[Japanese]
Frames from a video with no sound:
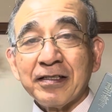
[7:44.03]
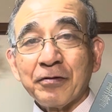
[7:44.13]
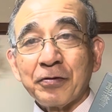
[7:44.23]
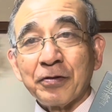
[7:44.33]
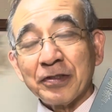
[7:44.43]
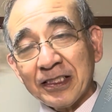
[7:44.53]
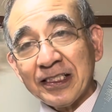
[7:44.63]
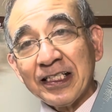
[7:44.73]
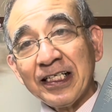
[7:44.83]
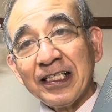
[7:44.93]
この
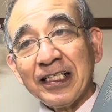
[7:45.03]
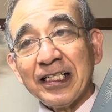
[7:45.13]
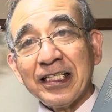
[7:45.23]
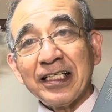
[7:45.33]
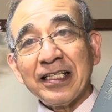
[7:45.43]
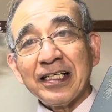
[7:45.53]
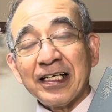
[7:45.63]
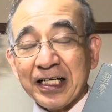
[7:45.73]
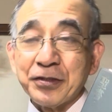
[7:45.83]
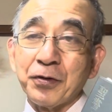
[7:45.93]
父、え
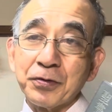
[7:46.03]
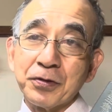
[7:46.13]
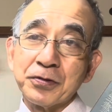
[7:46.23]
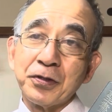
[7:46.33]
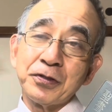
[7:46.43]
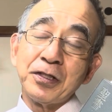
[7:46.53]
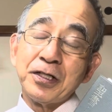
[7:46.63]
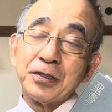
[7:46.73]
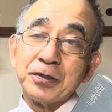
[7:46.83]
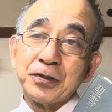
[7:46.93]
家長とそうい
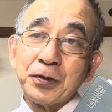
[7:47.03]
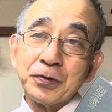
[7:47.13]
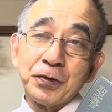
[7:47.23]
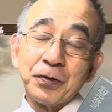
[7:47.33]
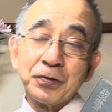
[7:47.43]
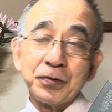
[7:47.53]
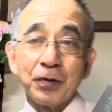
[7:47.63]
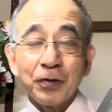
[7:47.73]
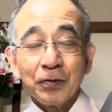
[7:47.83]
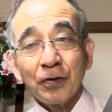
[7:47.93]
う象徴
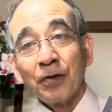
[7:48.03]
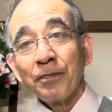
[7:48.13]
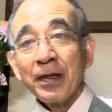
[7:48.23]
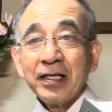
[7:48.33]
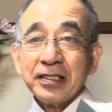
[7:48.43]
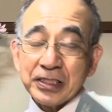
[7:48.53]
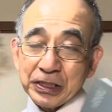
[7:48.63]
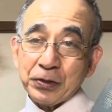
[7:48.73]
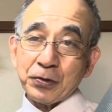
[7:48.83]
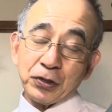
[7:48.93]
のこの
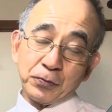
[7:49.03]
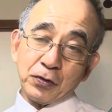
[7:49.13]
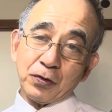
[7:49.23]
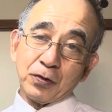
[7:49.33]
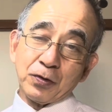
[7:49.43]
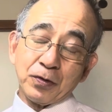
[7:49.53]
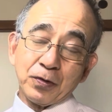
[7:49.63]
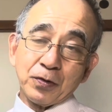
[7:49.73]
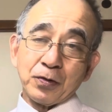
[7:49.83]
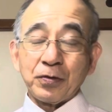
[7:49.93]
信仰の
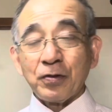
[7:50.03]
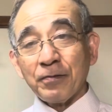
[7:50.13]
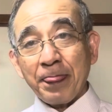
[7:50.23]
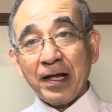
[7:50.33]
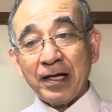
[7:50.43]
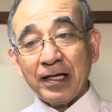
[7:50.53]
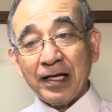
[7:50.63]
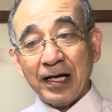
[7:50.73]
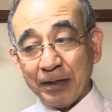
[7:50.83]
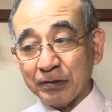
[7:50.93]
友この
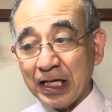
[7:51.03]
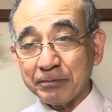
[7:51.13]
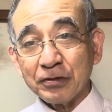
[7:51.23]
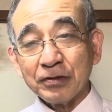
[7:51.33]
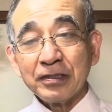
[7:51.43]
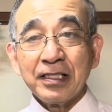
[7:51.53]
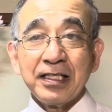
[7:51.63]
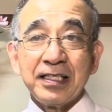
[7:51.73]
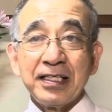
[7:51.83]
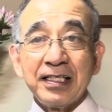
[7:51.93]
アブラハム、
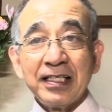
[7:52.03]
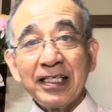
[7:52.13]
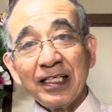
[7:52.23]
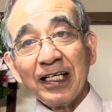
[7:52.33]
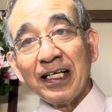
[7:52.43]
え